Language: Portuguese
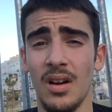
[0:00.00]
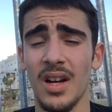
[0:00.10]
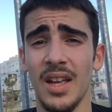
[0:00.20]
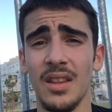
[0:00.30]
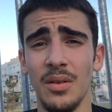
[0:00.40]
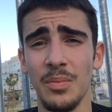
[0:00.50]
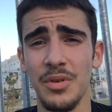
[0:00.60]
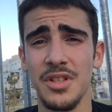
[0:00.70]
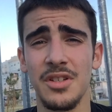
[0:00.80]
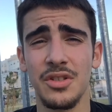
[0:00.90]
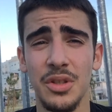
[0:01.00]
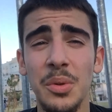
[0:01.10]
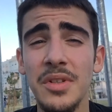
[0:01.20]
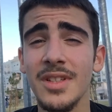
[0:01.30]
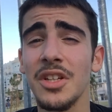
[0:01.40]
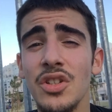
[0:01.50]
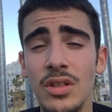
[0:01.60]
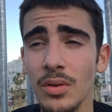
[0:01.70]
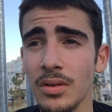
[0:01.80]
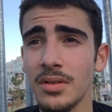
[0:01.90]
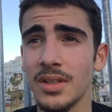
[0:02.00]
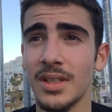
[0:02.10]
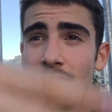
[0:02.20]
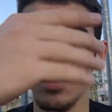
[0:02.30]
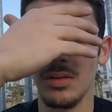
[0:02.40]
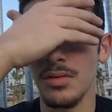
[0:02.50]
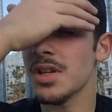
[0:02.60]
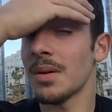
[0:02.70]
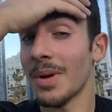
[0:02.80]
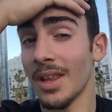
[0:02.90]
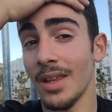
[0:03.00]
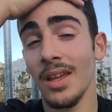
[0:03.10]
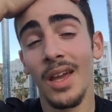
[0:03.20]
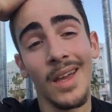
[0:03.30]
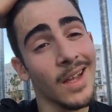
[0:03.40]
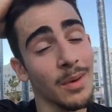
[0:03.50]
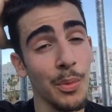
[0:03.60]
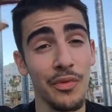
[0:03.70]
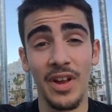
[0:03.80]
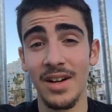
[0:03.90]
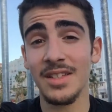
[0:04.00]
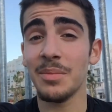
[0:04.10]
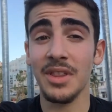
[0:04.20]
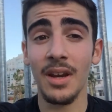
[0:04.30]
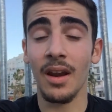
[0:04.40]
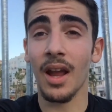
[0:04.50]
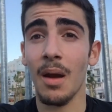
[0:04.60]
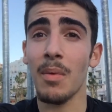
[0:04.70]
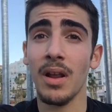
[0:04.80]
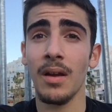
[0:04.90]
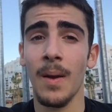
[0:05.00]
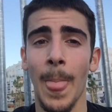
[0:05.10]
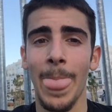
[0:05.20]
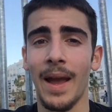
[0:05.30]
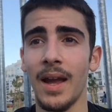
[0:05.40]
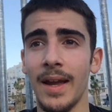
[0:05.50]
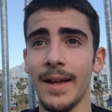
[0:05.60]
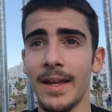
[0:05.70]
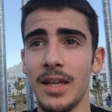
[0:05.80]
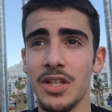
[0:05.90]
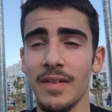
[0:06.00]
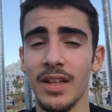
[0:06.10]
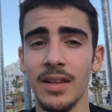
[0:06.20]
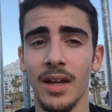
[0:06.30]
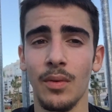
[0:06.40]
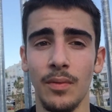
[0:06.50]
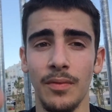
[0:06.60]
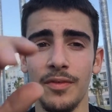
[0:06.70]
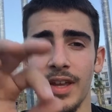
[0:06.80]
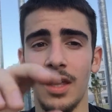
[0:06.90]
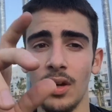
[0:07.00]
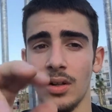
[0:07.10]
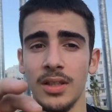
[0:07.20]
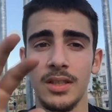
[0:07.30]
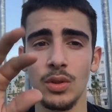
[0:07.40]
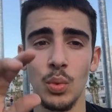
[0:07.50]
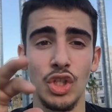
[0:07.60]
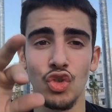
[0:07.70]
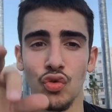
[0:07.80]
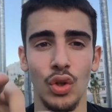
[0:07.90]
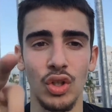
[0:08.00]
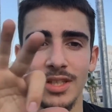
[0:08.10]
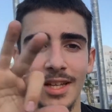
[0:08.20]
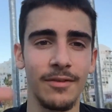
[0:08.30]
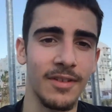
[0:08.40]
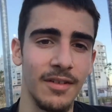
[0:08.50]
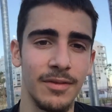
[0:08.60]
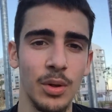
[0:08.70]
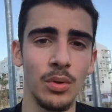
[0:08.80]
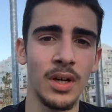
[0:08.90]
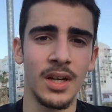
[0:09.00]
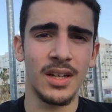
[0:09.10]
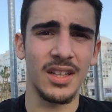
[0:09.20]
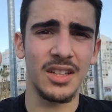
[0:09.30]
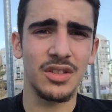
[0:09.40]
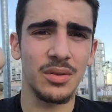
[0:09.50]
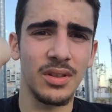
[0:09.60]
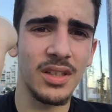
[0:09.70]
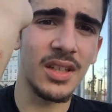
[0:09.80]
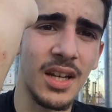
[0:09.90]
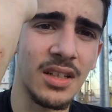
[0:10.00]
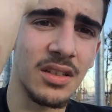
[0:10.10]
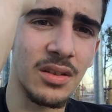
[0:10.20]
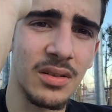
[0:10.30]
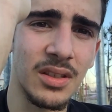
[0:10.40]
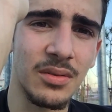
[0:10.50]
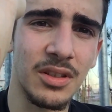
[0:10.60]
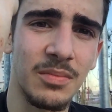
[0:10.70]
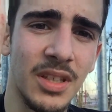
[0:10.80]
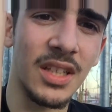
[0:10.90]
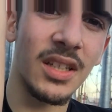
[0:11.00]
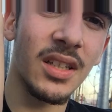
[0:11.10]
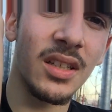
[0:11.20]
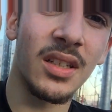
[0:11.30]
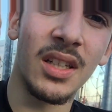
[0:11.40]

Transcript: Ok, então depois destes truquezinhos todos e dos truques que aprendi, acabei por ficar sem bateria na câmara uh, e estava a tentar um fake ollie switch from side 5.0, LEDs toda, e aí ah, isto aconteceu hoje de manhã.